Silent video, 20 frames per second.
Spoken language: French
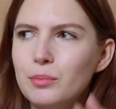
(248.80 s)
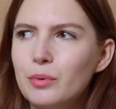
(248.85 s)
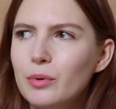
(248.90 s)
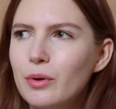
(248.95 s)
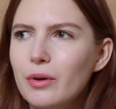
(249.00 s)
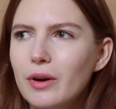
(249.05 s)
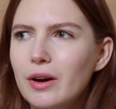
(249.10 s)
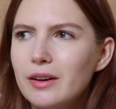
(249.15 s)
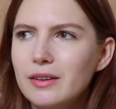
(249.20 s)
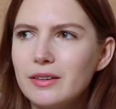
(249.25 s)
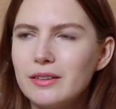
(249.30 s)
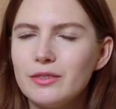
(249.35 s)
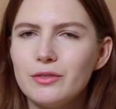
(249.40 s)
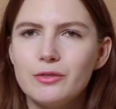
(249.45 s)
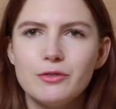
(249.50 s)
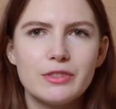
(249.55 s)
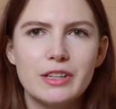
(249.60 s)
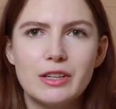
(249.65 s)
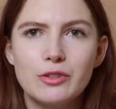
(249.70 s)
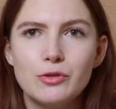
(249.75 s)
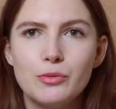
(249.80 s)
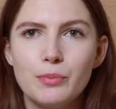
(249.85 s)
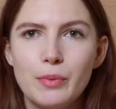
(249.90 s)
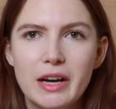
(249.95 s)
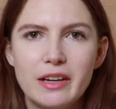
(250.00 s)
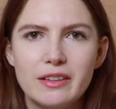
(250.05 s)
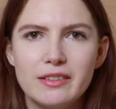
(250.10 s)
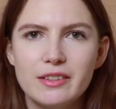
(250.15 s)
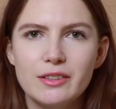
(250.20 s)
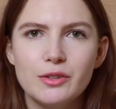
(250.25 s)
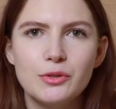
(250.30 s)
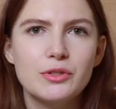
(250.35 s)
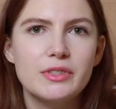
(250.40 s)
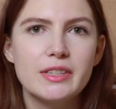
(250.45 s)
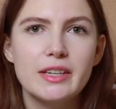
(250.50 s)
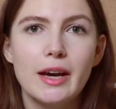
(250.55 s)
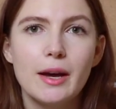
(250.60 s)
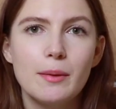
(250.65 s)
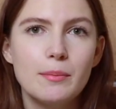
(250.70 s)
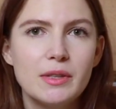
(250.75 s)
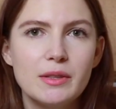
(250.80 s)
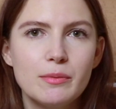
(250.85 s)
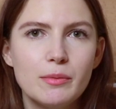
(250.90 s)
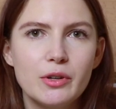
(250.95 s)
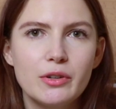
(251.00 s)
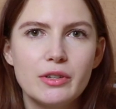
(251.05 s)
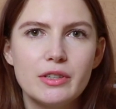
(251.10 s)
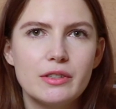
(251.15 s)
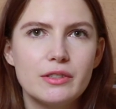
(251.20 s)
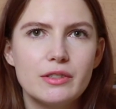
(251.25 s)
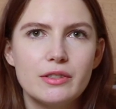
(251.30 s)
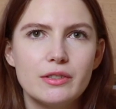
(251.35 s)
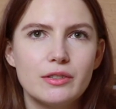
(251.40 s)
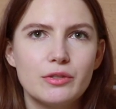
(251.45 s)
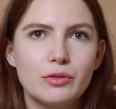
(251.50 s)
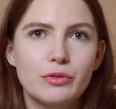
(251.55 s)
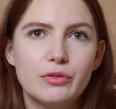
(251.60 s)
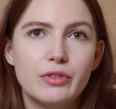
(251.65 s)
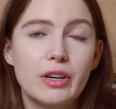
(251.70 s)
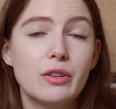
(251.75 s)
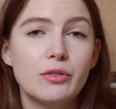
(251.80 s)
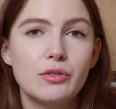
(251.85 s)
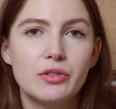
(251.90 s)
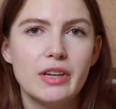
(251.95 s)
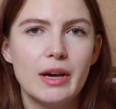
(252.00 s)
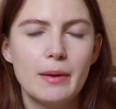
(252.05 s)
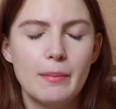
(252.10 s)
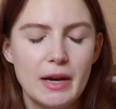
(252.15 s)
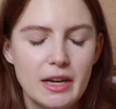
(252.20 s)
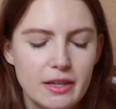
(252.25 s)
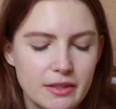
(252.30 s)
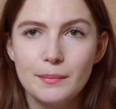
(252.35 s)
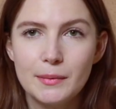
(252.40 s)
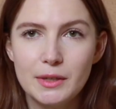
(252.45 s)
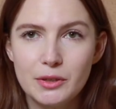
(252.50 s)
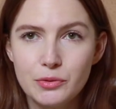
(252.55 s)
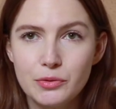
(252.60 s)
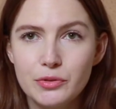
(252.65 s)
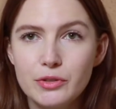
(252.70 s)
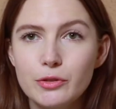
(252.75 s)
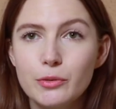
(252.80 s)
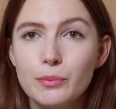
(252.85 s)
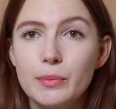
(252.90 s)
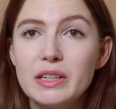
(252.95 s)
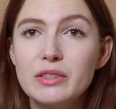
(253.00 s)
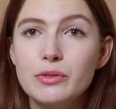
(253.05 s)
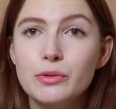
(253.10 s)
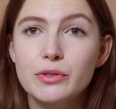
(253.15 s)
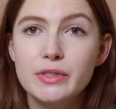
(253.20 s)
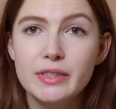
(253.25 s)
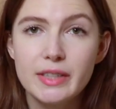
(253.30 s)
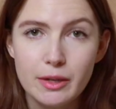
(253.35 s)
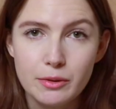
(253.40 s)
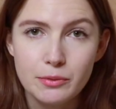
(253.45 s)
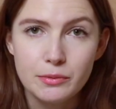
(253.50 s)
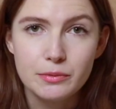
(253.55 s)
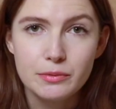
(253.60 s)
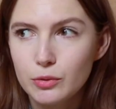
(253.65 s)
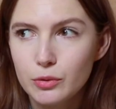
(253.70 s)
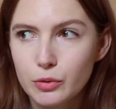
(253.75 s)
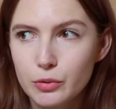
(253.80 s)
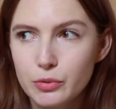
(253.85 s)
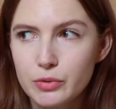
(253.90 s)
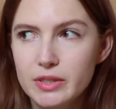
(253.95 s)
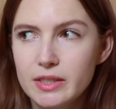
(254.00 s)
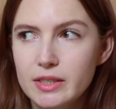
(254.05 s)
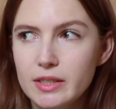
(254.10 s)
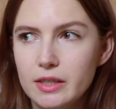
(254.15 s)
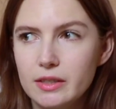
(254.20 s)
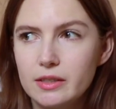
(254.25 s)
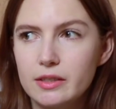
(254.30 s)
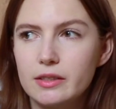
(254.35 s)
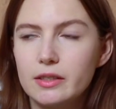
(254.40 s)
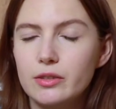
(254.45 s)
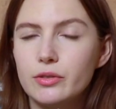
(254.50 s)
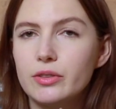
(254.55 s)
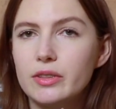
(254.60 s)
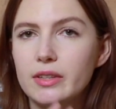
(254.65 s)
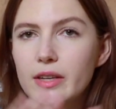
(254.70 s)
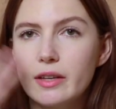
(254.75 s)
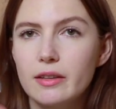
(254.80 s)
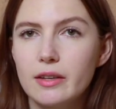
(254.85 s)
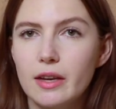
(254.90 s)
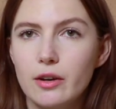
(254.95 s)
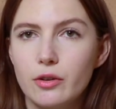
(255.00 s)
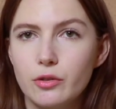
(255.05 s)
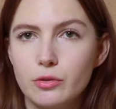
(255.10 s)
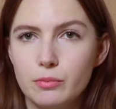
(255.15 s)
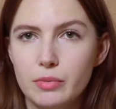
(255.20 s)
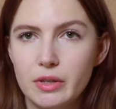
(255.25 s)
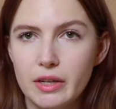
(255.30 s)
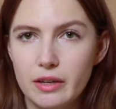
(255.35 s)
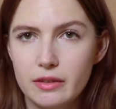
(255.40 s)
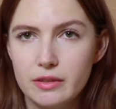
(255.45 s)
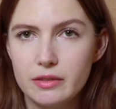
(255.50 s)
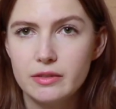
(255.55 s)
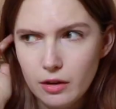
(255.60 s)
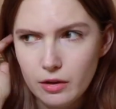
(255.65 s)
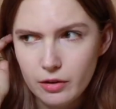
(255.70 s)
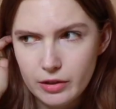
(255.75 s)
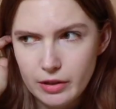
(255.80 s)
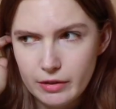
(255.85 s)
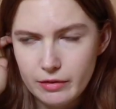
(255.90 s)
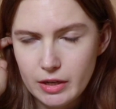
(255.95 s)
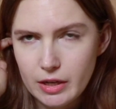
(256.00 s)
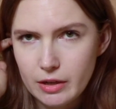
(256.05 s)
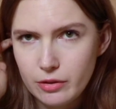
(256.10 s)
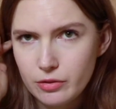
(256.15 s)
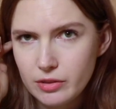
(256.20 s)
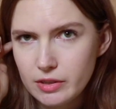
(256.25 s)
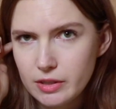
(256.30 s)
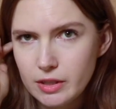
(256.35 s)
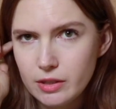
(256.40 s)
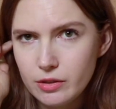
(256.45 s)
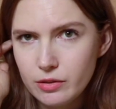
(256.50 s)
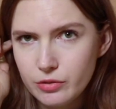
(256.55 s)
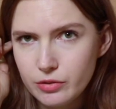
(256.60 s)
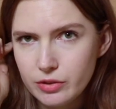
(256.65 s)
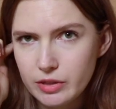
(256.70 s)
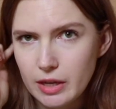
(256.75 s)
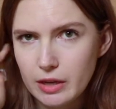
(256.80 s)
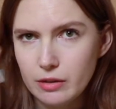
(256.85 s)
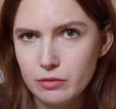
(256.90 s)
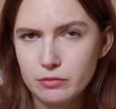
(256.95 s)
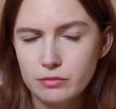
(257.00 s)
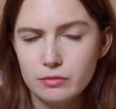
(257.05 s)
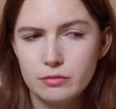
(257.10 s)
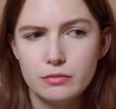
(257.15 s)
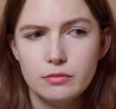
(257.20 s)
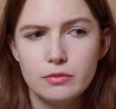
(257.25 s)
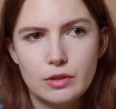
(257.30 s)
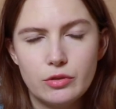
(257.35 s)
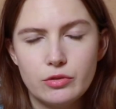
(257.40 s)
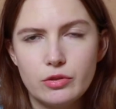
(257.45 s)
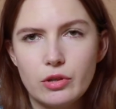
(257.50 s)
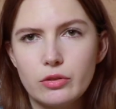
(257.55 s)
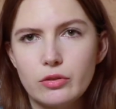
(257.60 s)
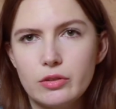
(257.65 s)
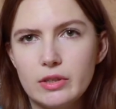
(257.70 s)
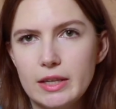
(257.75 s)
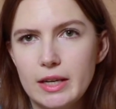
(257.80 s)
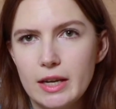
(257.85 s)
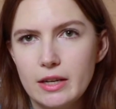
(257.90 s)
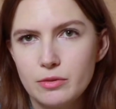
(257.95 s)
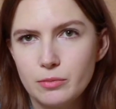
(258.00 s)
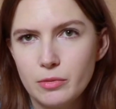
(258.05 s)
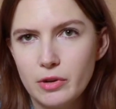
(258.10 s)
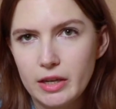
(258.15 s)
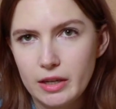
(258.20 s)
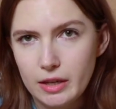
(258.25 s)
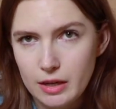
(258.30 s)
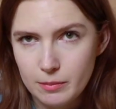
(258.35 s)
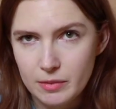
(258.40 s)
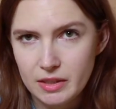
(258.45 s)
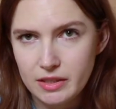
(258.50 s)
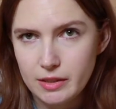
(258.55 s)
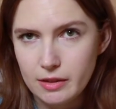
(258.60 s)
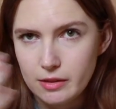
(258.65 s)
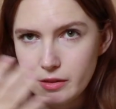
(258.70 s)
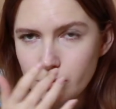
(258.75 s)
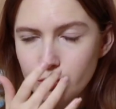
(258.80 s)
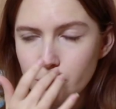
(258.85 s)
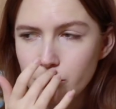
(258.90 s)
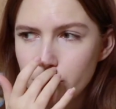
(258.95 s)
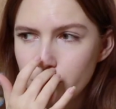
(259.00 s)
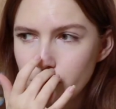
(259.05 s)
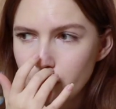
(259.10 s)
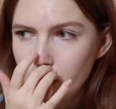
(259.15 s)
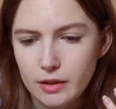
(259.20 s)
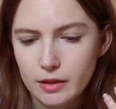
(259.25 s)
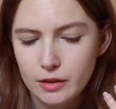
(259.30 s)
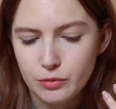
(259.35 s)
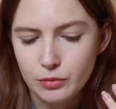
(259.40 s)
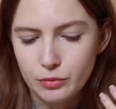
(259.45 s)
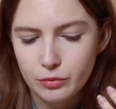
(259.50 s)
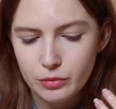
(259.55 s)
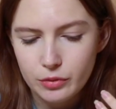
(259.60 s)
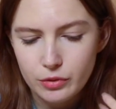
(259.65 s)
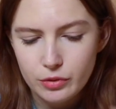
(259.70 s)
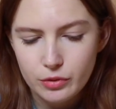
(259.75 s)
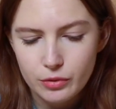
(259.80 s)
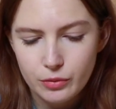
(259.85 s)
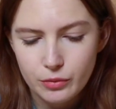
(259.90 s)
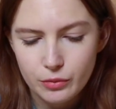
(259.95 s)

pourquoi euh, on a dû partir aussi rapidement et, trouver un autre appart. Mais tout de suite on passe au salon. Le souci c'est que c'était une très très grande pièce. Euh, il y avait la cuisine, le salon, une sorte de dégagement avec la mezzanine au-dessus. Et donc